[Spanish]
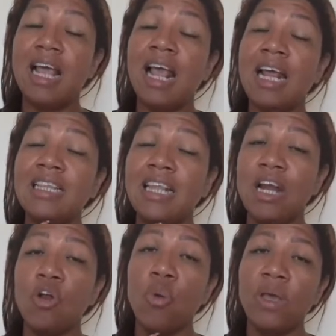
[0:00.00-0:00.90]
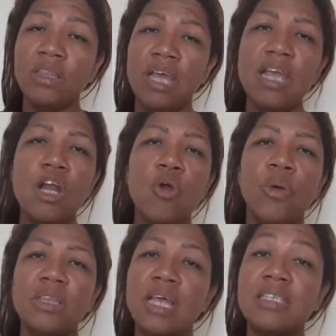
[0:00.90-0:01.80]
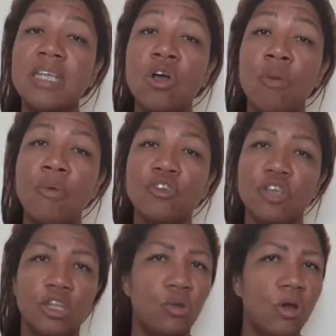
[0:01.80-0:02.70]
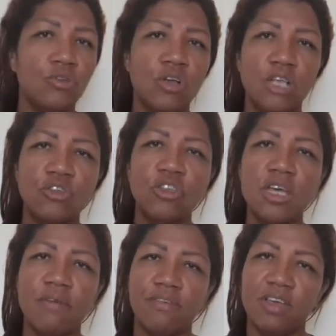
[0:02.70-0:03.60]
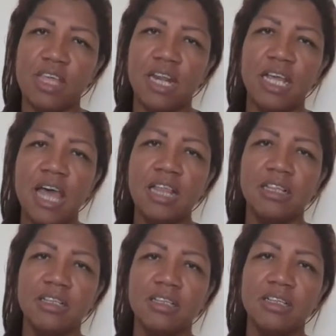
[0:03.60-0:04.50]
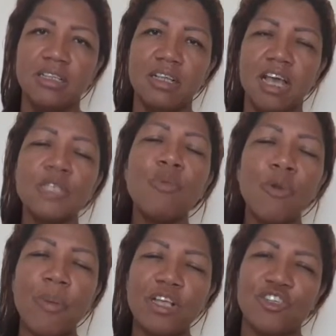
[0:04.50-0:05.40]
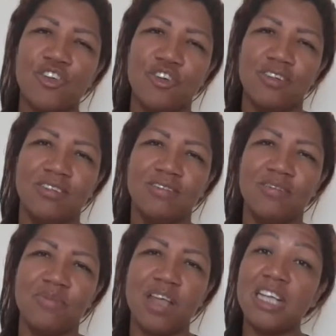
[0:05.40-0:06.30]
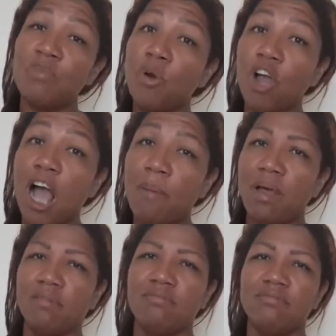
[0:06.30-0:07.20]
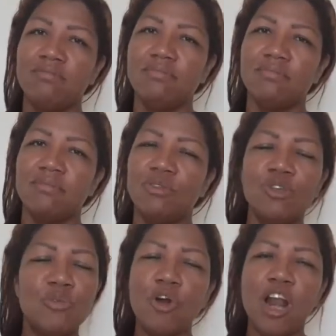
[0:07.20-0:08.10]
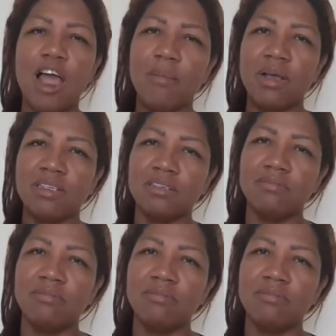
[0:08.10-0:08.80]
entre el 90 y el 95% de los casos de infidelidad es por pasión, es por cama, no es por nada más.